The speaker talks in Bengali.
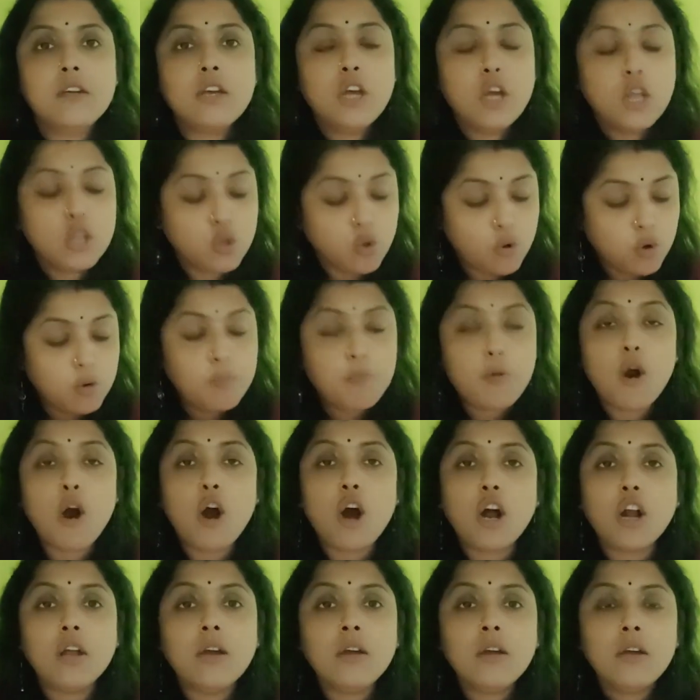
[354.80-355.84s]
তোর
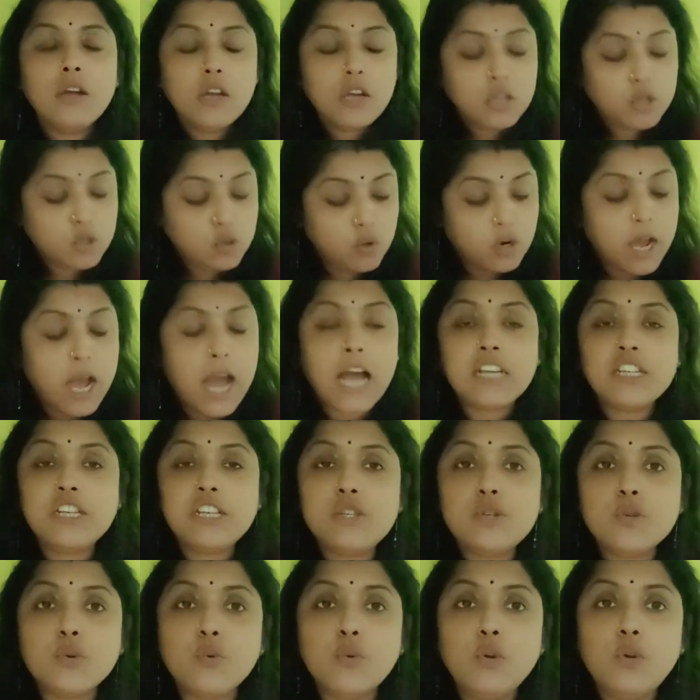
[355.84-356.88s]
বর তোর
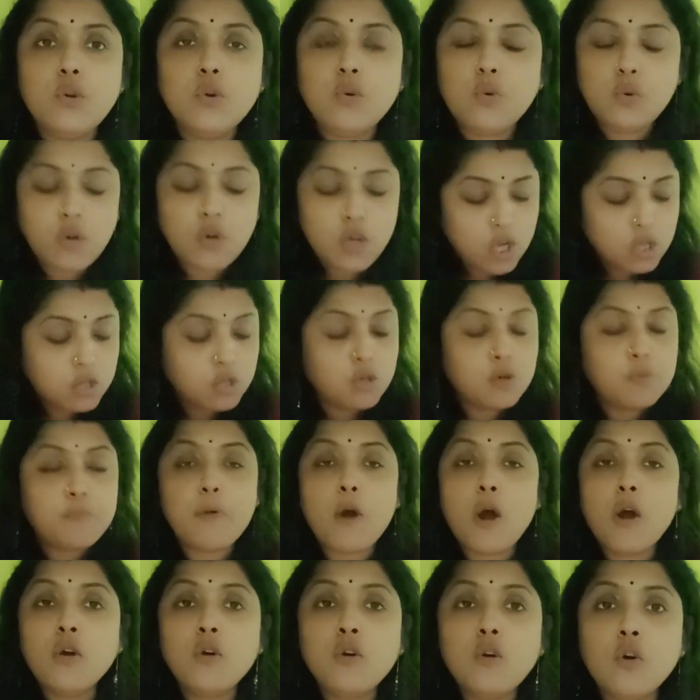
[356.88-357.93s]
আশিস কুণ্ডু তোর
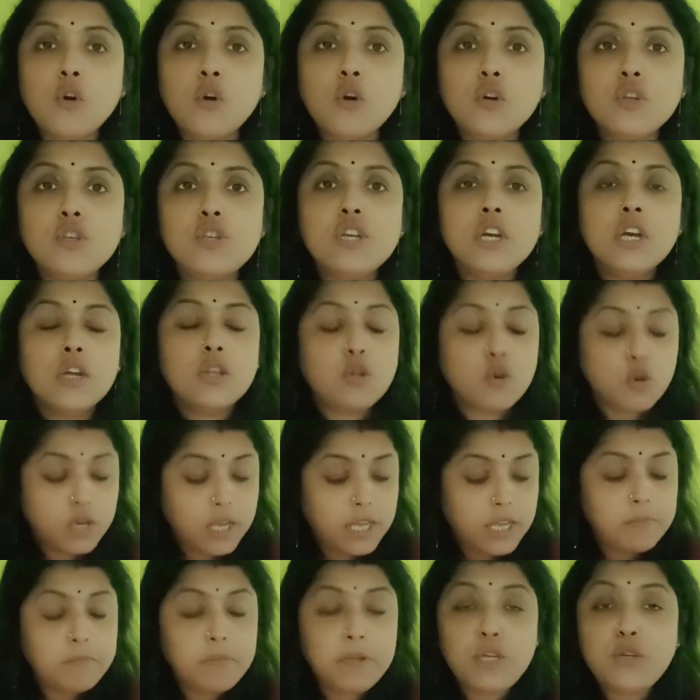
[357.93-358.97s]
পঙ্কজ তোর
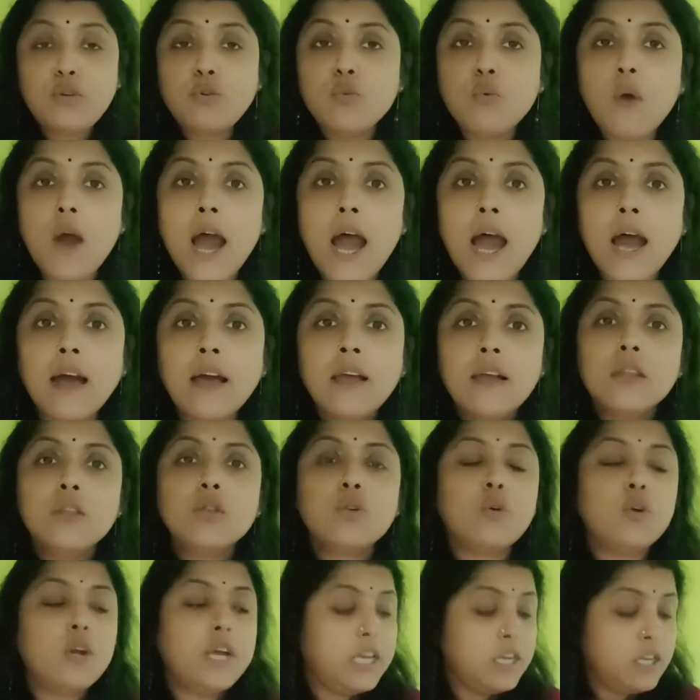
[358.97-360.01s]
এই বিশুয়া
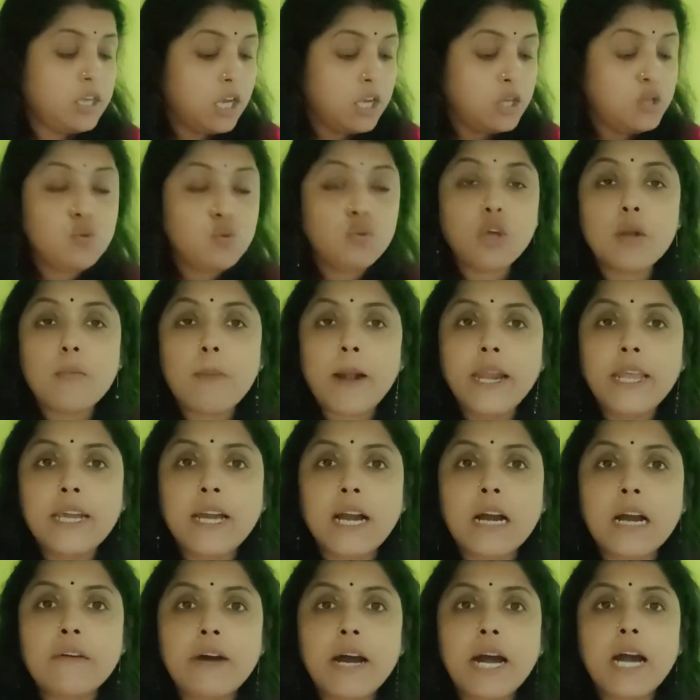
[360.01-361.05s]
তোর এই জুতোর বাড়ি
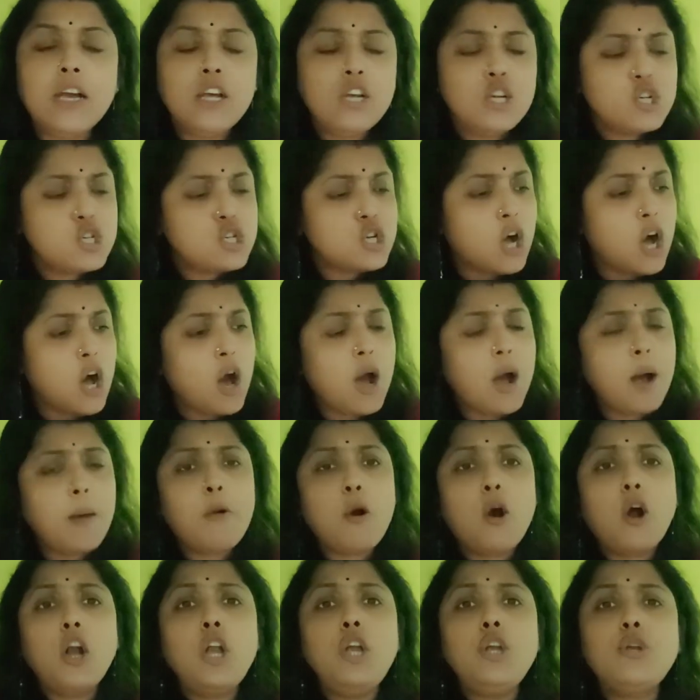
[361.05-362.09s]
খাওয়া সব
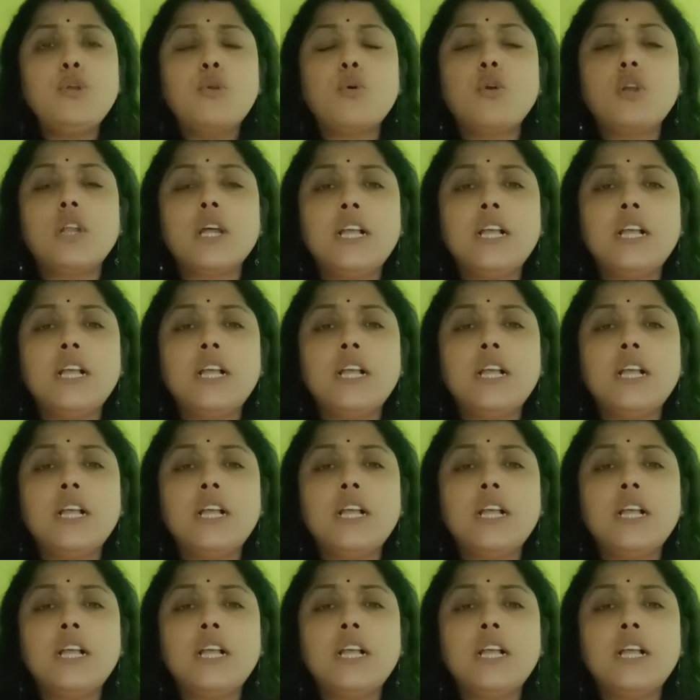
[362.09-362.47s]
অল টোটাল